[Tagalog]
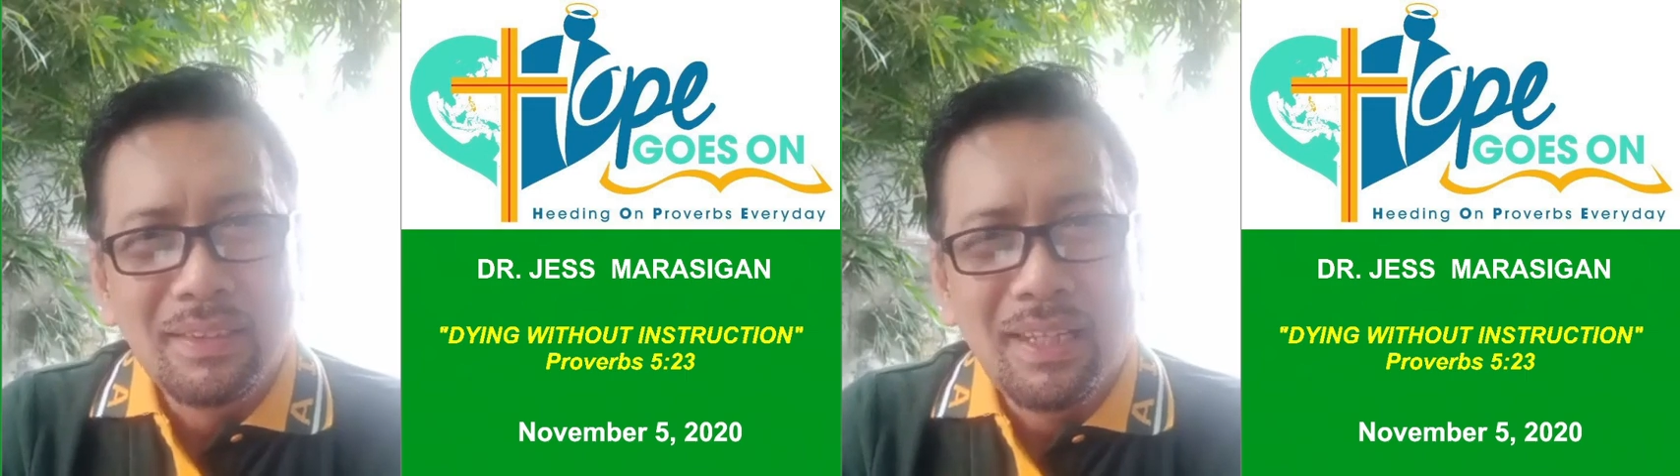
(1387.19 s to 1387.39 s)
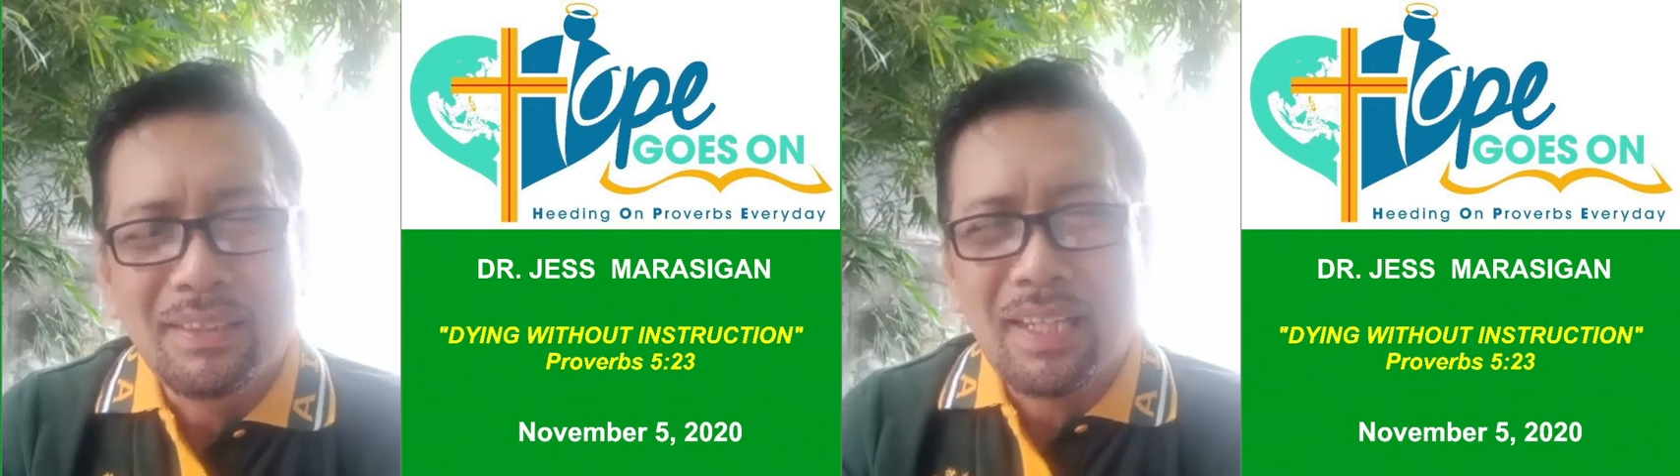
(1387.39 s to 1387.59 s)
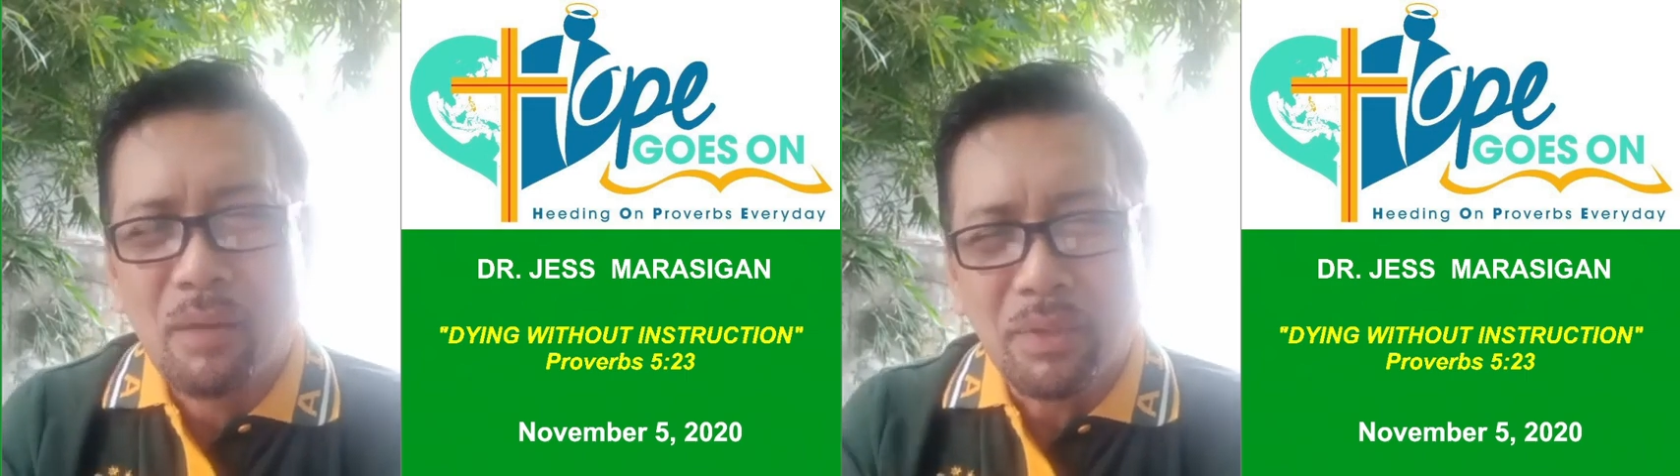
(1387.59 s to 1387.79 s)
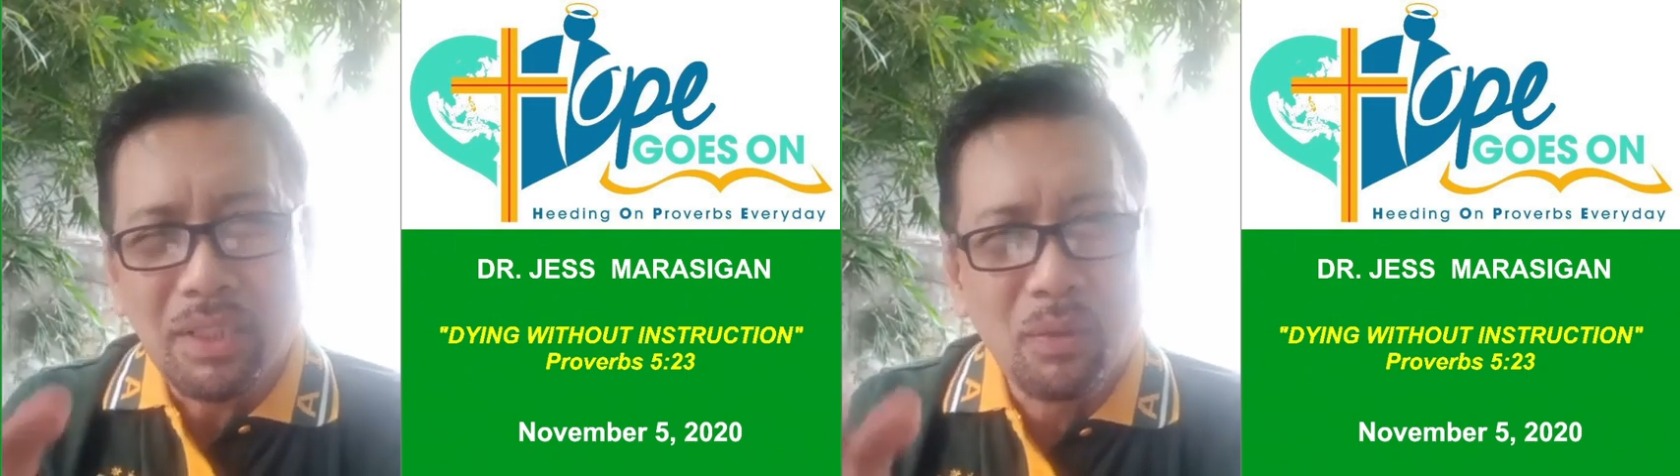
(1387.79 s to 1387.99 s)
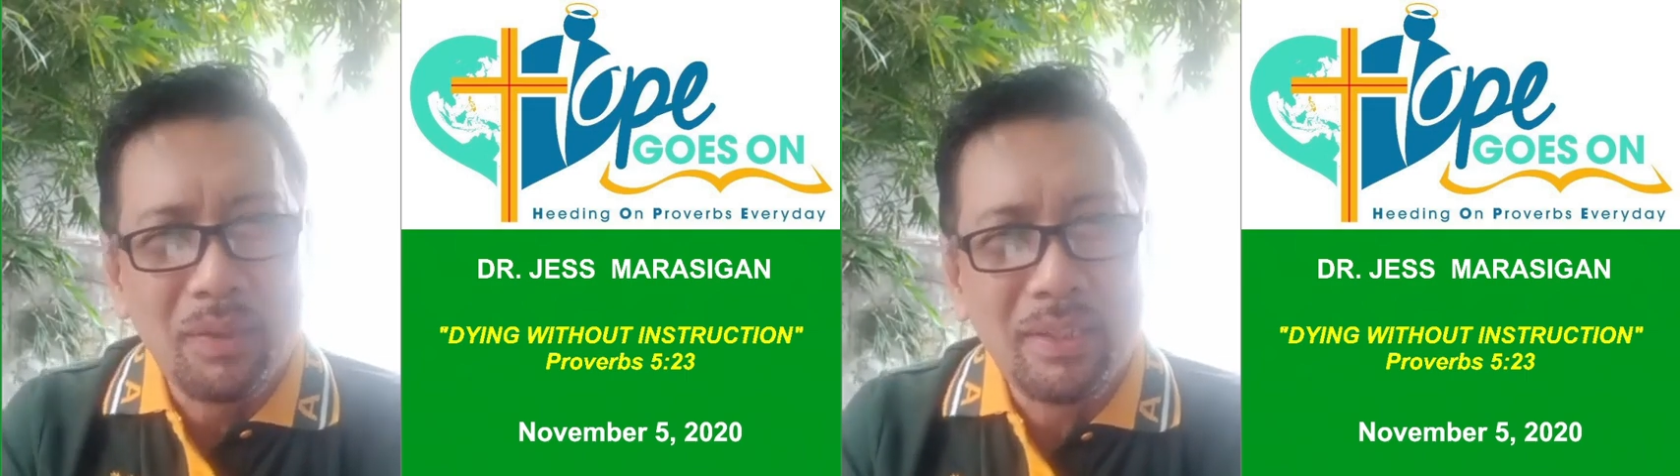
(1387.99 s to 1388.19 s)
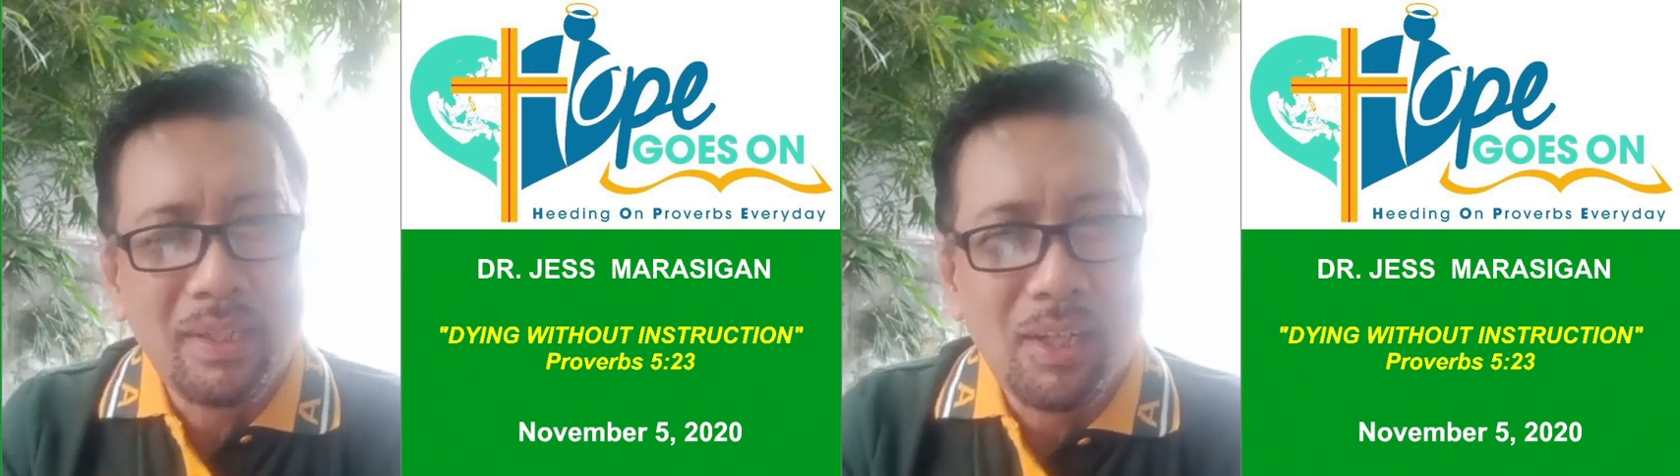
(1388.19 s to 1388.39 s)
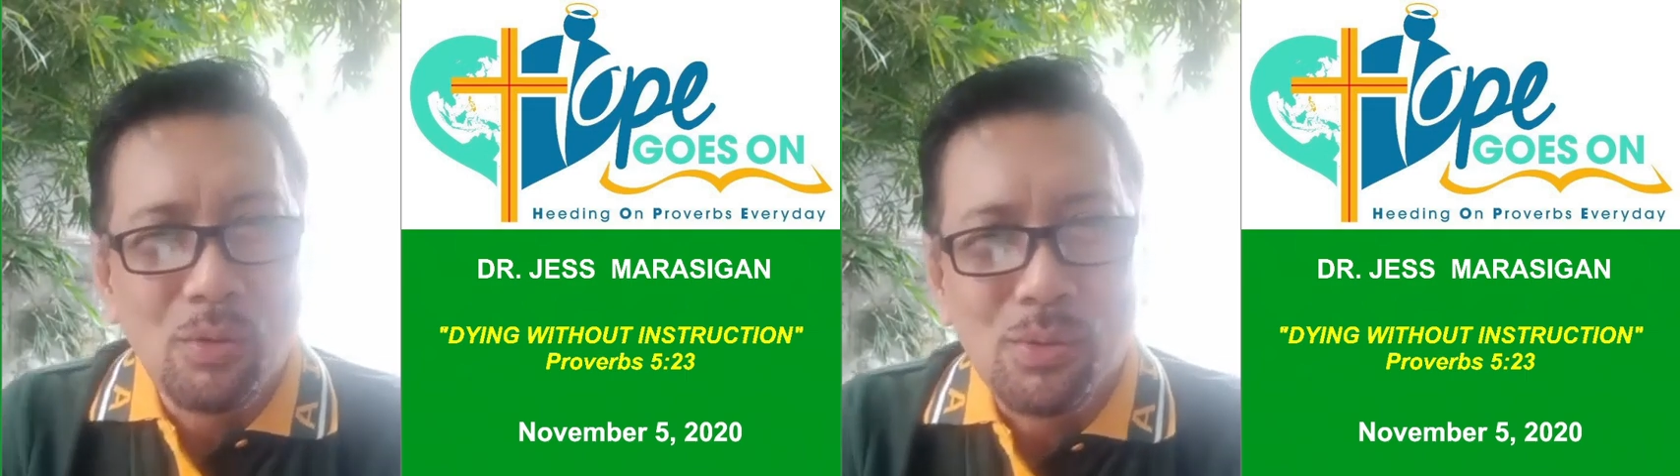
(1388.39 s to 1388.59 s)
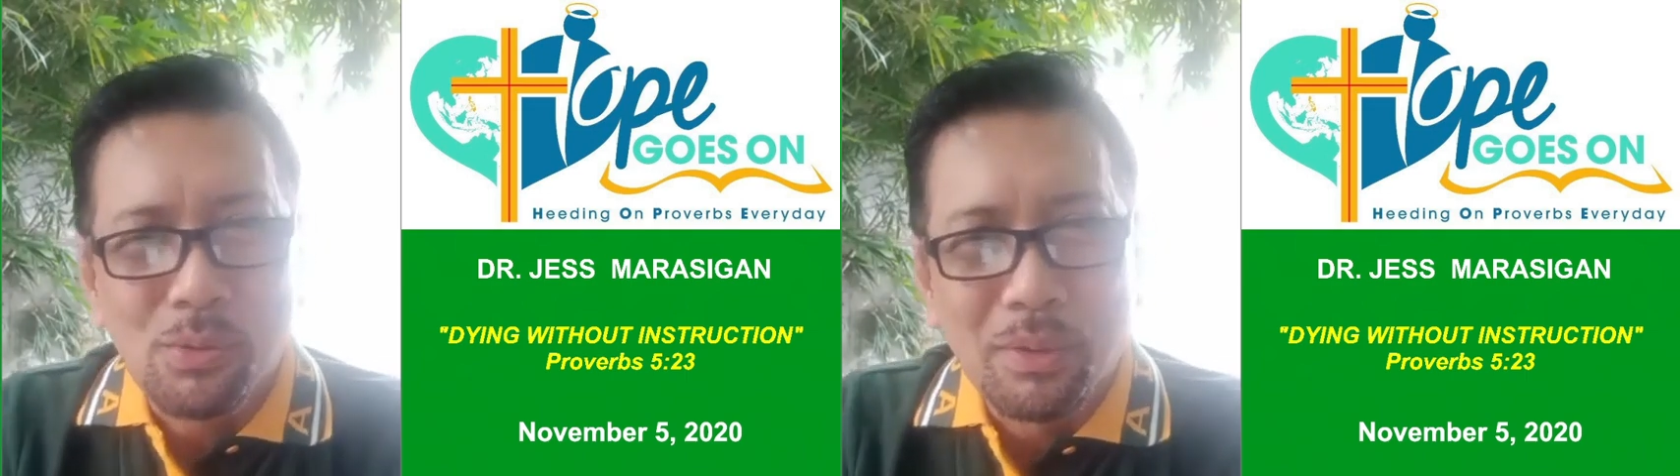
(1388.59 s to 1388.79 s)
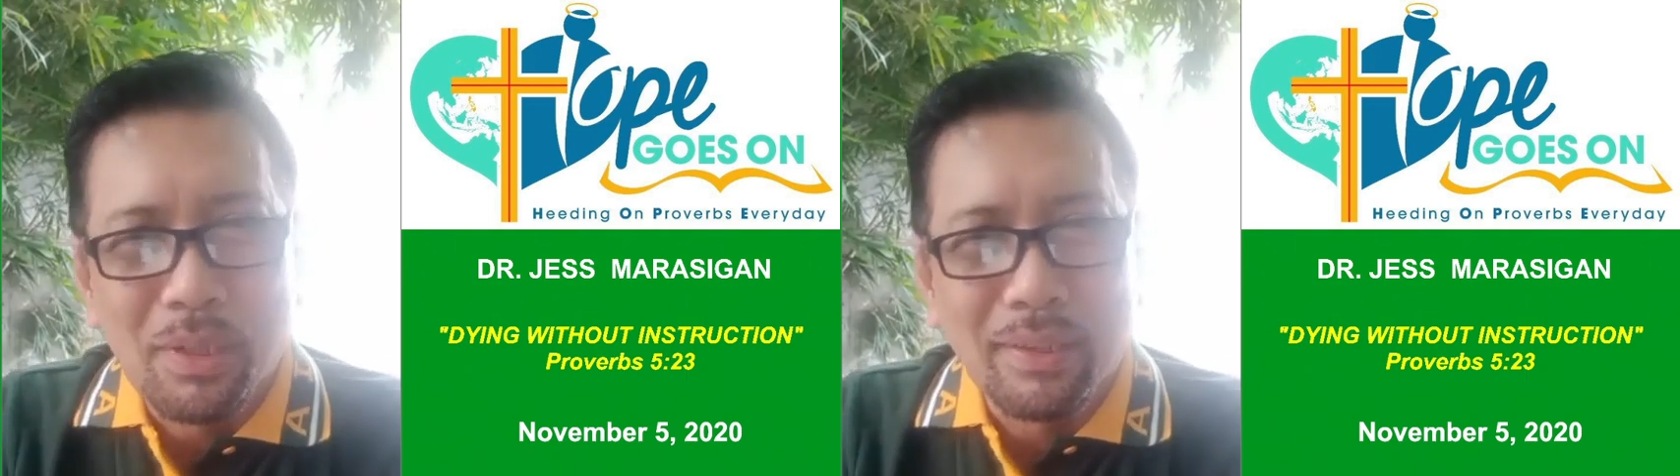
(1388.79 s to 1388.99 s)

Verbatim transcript: ang daming nawalan ng kalusugan.